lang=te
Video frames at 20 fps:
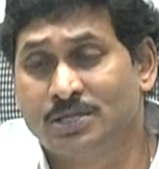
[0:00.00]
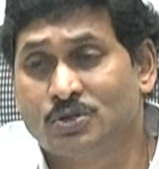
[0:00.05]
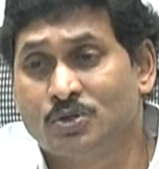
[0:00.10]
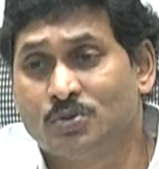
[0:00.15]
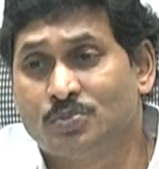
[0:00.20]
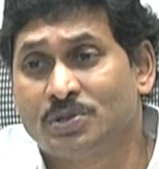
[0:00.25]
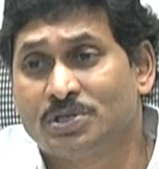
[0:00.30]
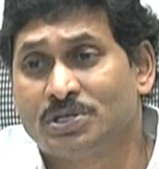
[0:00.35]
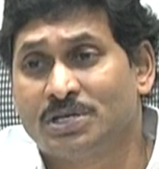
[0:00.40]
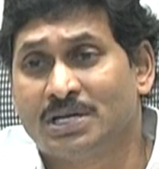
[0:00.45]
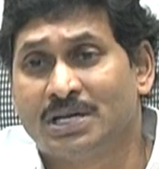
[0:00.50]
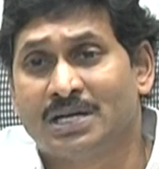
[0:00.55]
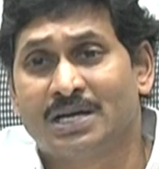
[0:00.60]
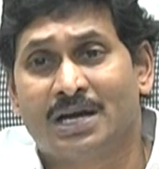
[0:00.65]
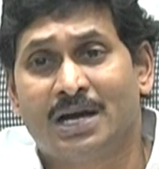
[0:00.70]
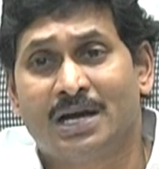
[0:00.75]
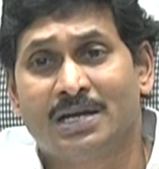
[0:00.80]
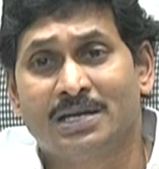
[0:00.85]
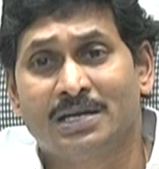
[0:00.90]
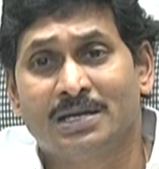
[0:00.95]
చూపించడం
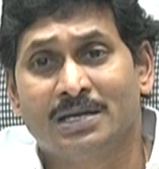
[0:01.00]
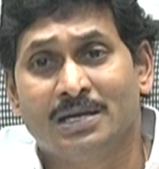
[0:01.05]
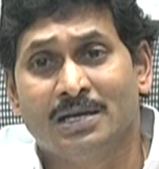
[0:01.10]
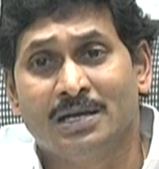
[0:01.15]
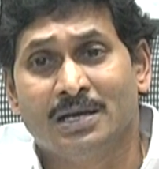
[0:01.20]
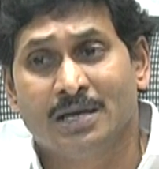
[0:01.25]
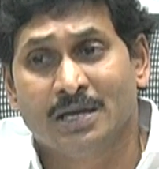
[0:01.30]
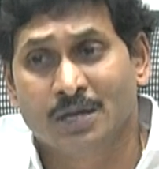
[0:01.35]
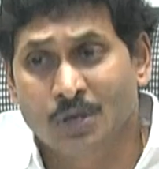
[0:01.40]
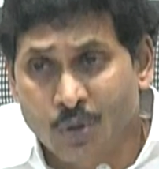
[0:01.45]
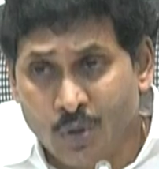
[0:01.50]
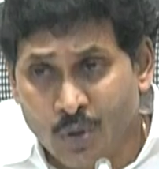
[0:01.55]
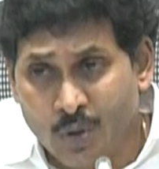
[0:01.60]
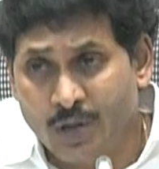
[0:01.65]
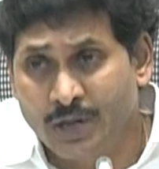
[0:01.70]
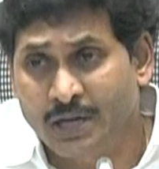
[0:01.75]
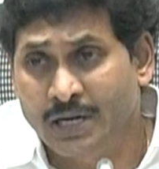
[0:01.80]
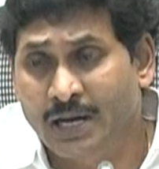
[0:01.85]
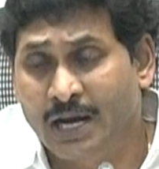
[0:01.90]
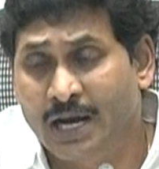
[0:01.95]
కానీ
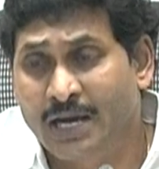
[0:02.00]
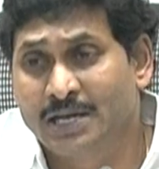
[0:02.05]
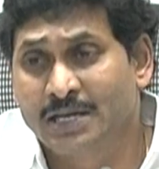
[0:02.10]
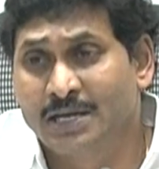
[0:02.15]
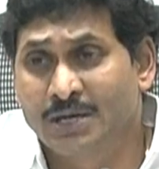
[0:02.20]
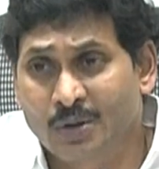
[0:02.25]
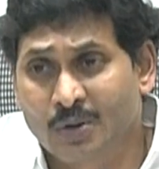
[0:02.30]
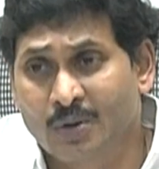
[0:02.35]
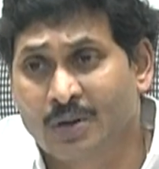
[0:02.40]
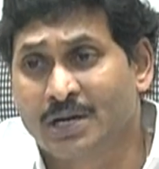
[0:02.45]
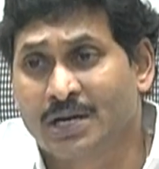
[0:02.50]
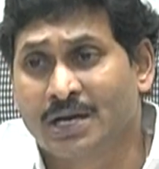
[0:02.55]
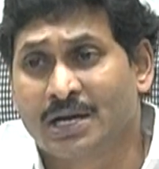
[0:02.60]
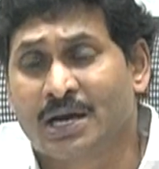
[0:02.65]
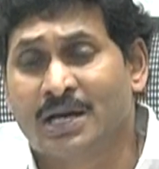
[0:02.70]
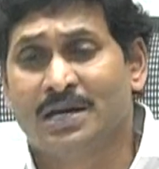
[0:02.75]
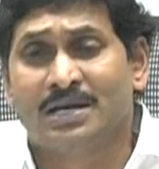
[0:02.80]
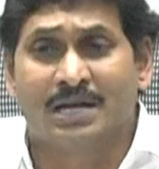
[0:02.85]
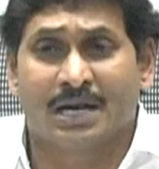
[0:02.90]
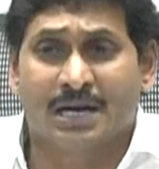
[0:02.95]
ఇంకొకటి కానీ ఇంకొకటి
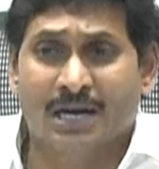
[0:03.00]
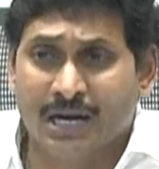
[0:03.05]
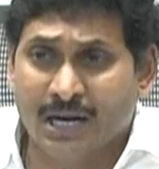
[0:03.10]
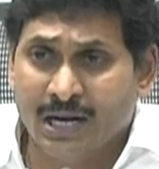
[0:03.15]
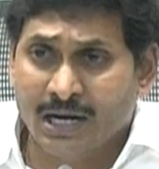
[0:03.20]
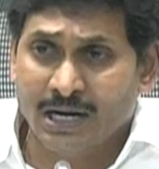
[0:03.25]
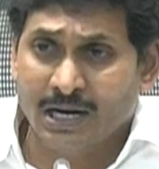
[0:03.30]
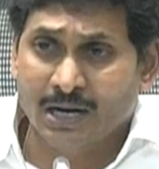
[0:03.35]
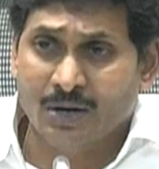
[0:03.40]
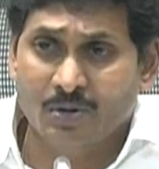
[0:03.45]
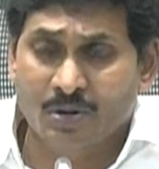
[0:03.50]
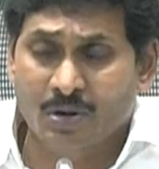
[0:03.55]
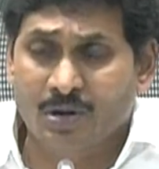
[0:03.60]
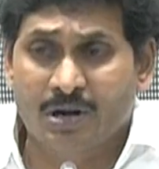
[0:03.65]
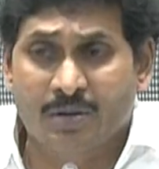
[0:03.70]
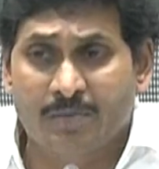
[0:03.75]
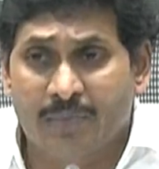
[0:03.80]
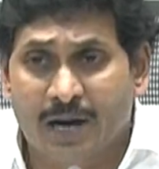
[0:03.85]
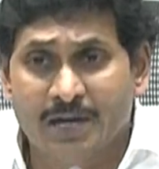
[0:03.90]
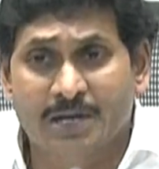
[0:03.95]
కానీ ఎక్కడా కూడా
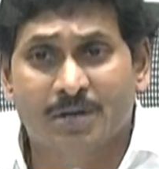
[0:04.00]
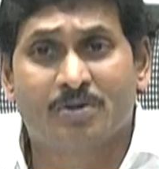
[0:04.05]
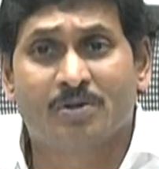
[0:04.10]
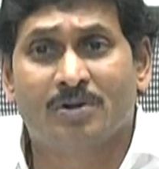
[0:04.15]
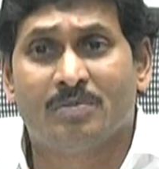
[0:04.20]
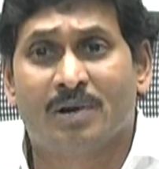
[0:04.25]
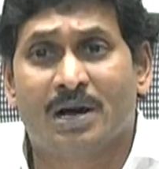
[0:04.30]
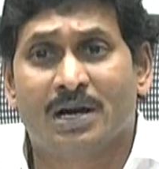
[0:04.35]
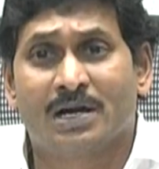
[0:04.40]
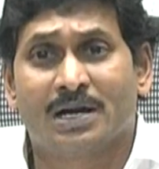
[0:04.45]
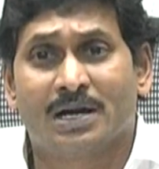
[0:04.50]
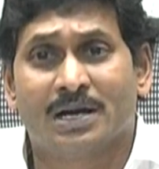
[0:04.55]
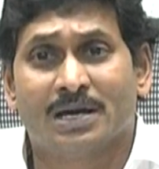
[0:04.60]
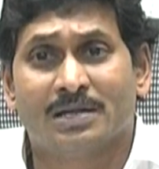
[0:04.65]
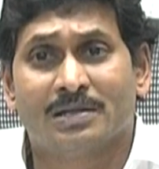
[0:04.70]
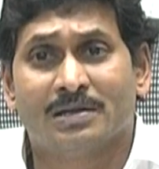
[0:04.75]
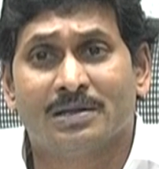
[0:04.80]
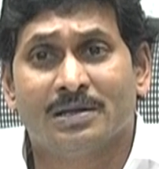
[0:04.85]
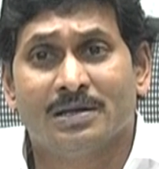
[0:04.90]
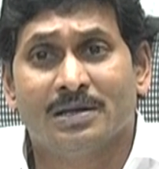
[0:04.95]
ఒక మాట కూడా మాట్లాడలేదు